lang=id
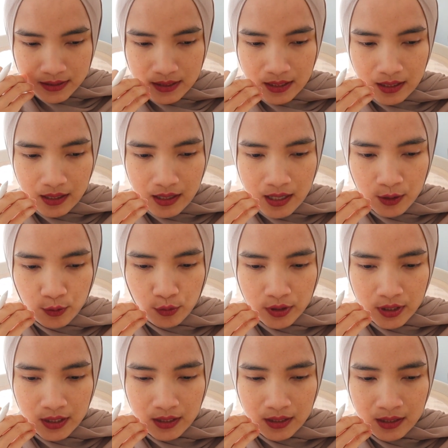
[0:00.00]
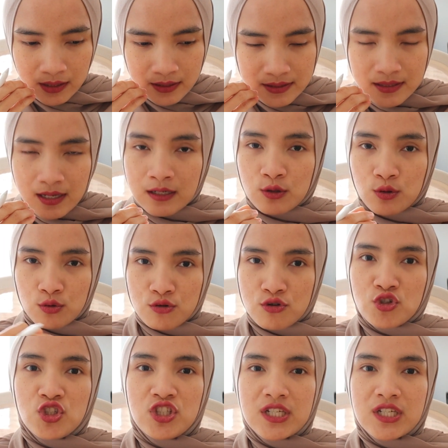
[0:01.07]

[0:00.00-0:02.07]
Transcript: sehingga Nuri ini start to